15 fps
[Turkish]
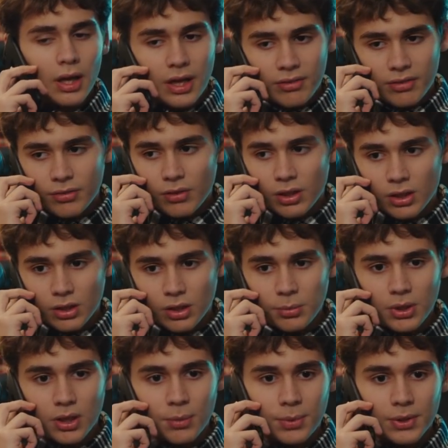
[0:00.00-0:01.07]
Evi vardı
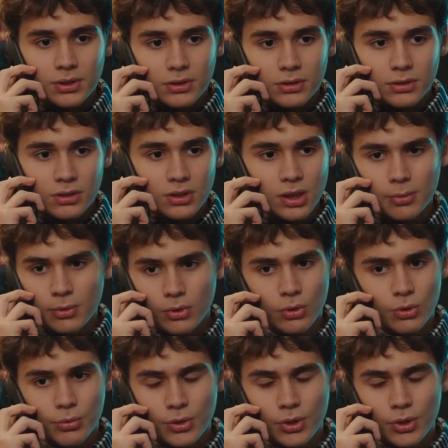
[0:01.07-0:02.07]
ama kapattı diye biliyorum